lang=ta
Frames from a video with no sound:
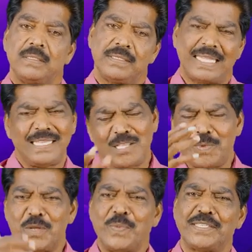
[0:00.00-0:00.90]
சத்தியத்தை
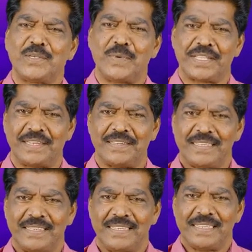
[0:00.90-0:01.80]
மட்டும் பேசுங்க பிரதர்
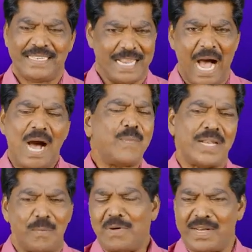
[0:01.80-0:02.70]
நாம்
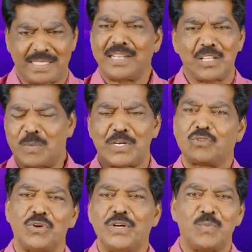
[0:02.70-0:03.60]
நம்ம வசனத்தை
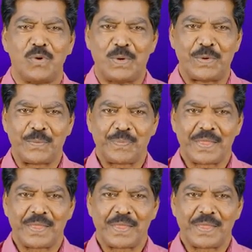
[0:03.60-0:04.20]
மட்டும் சொல்லிட்டு போவோம்